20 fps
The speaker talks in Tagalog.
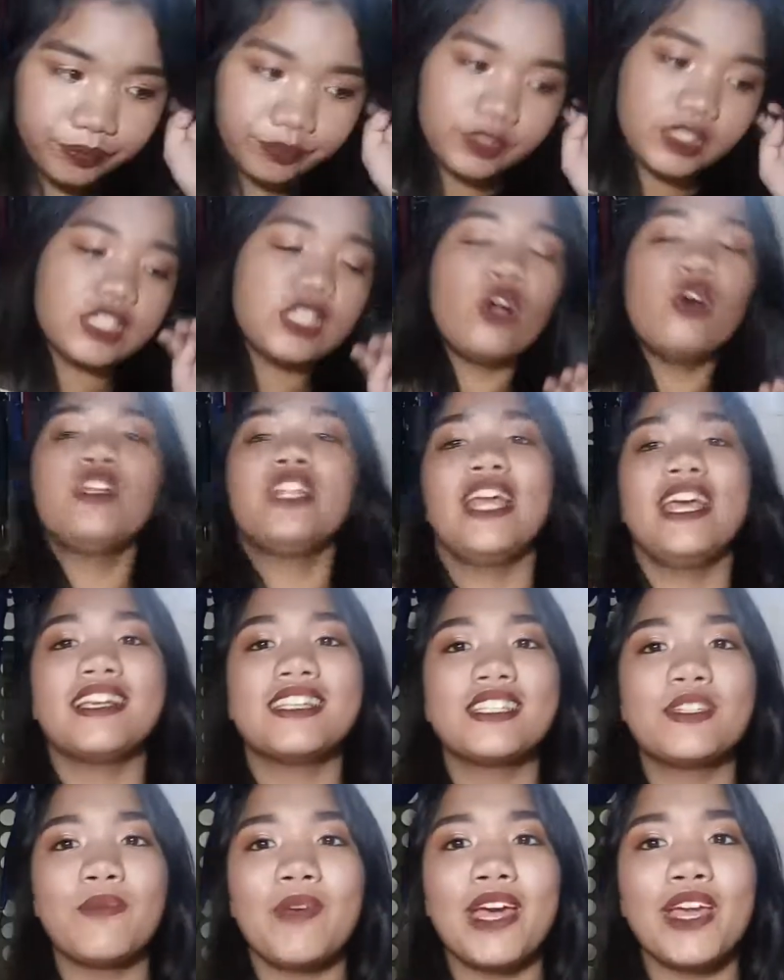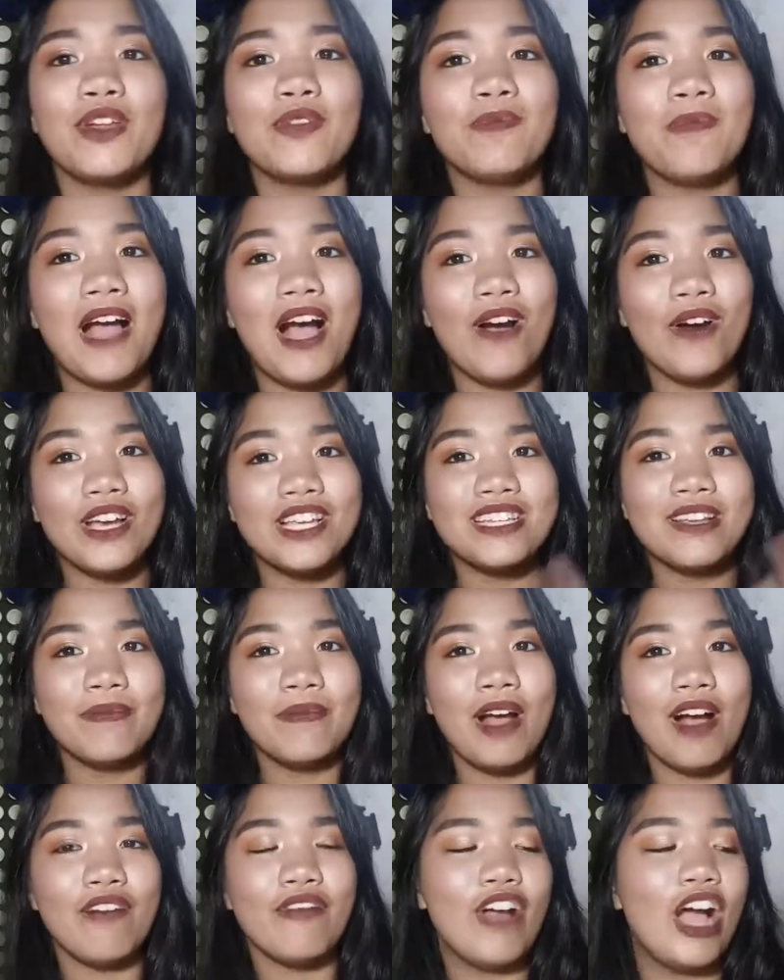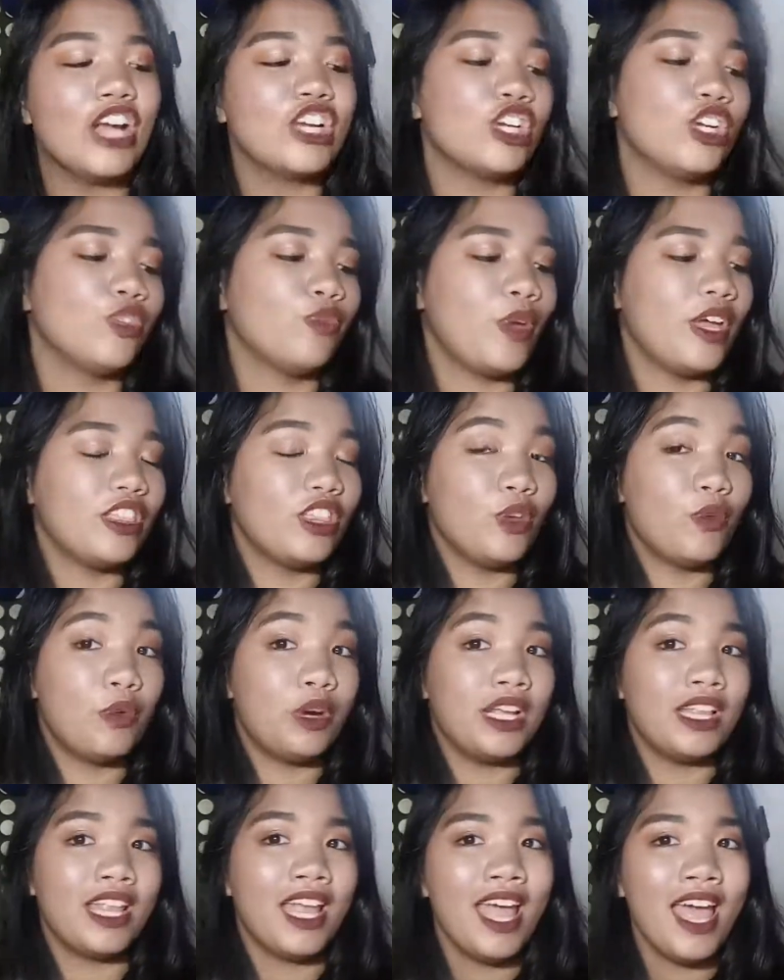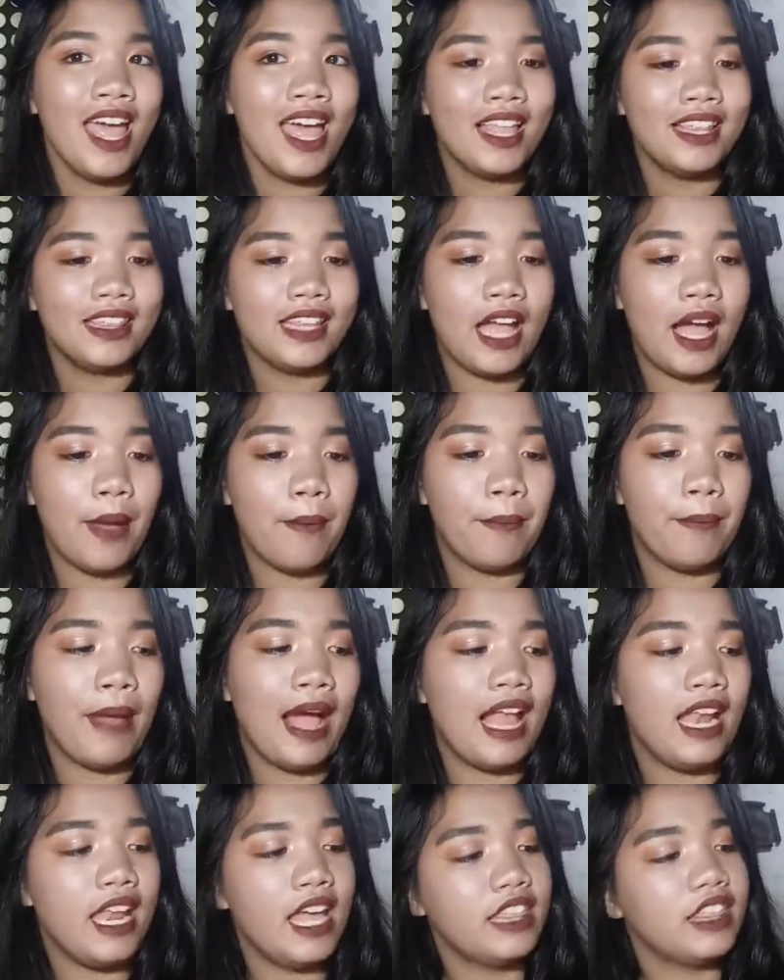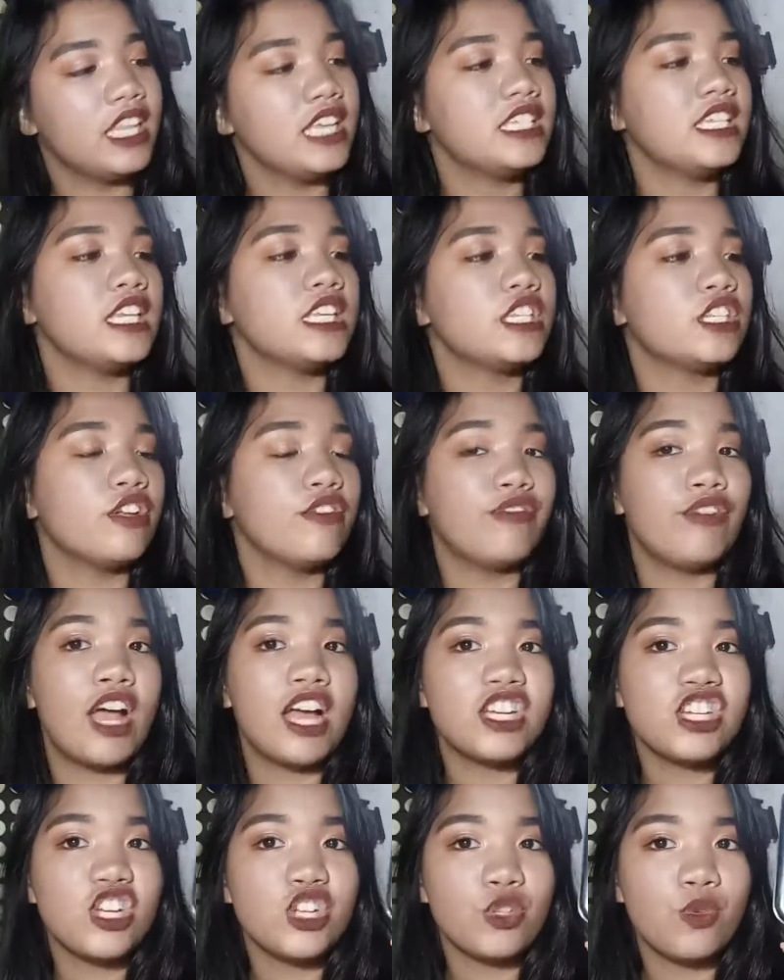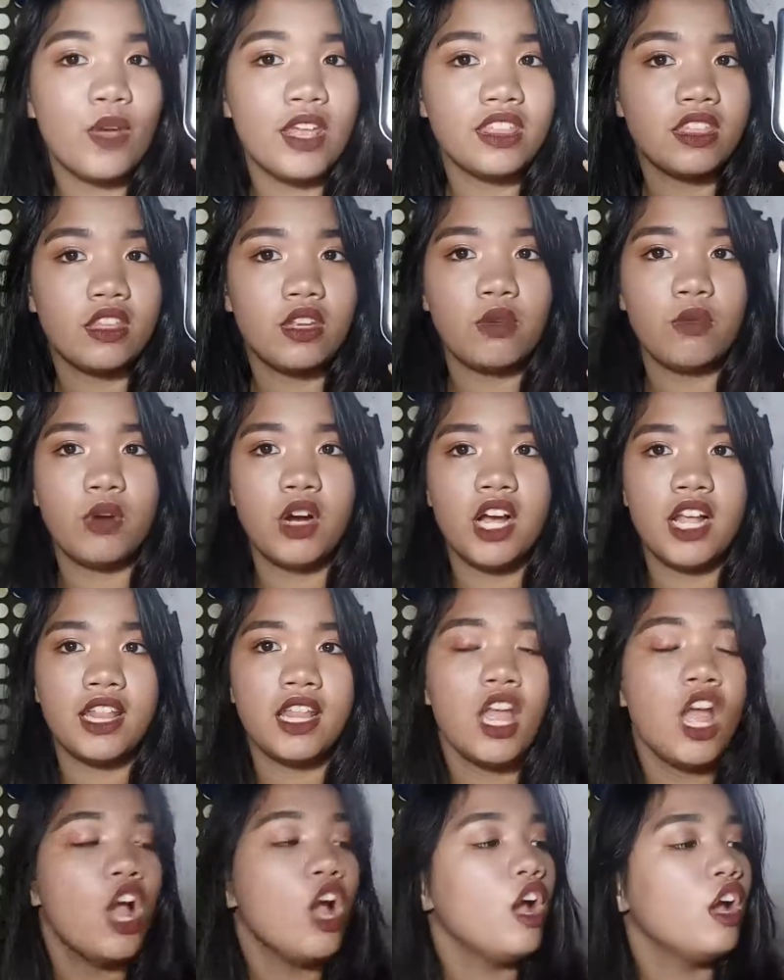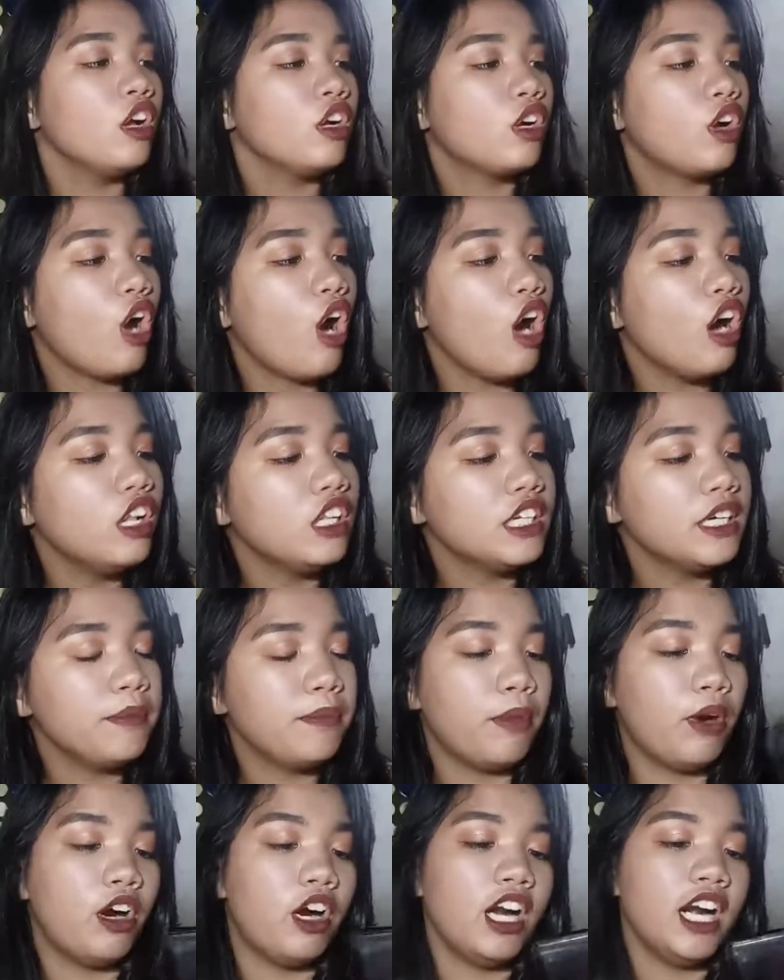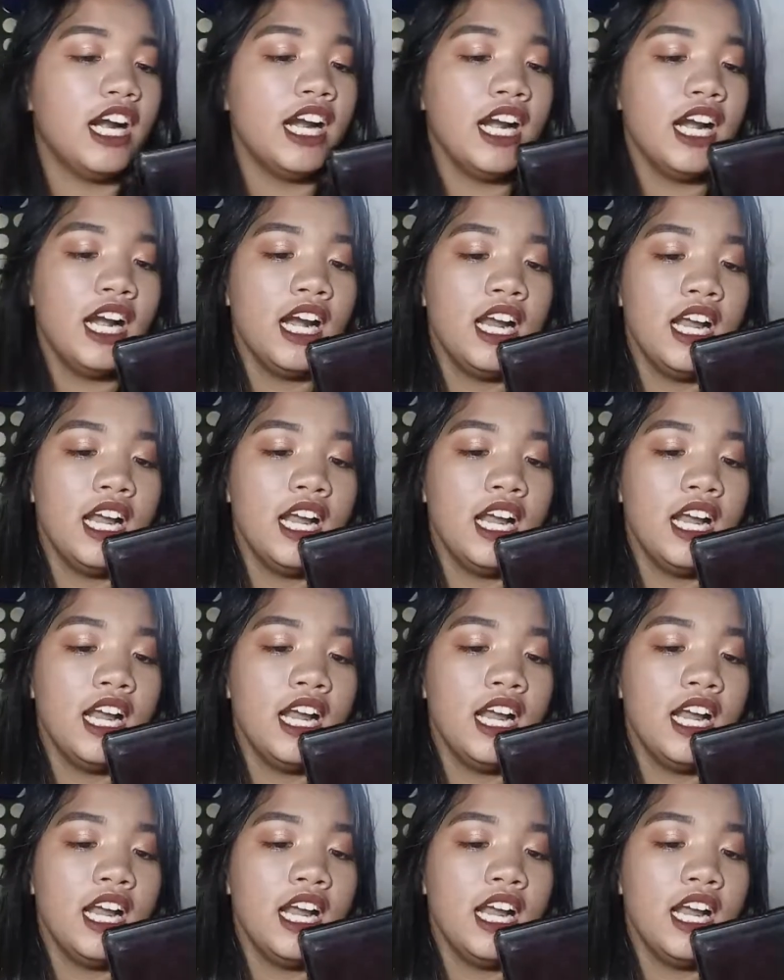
Eh, so, next, meron pa ako isa pang Fashion 21 na palette. This is the Fashion 21 Color Bar.